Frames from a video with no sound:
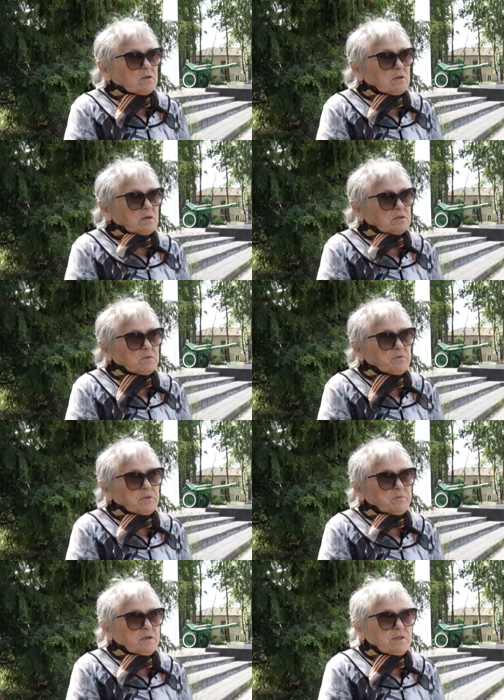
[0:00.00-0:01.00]
Она
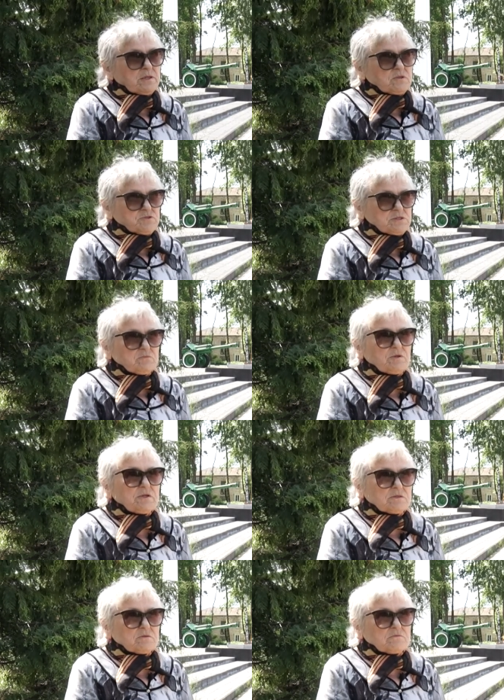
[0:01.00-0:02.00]
переболела в 7
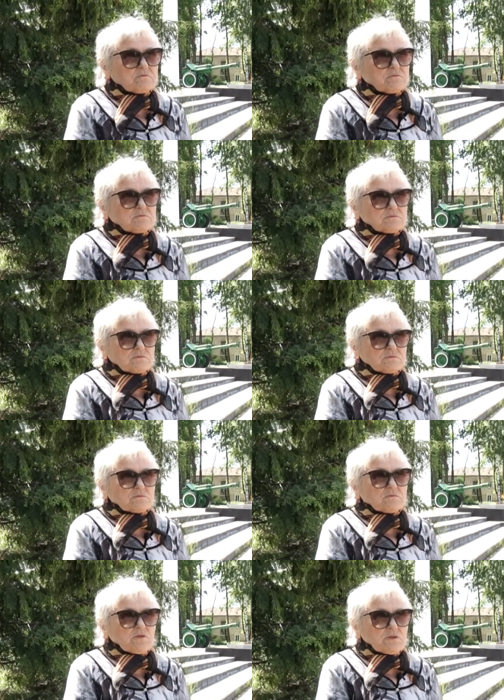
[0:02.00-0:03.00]
лет
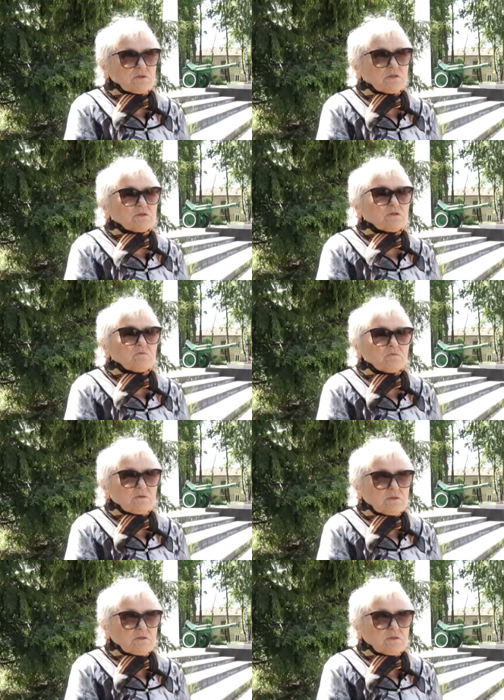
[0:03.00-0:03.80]
менингитом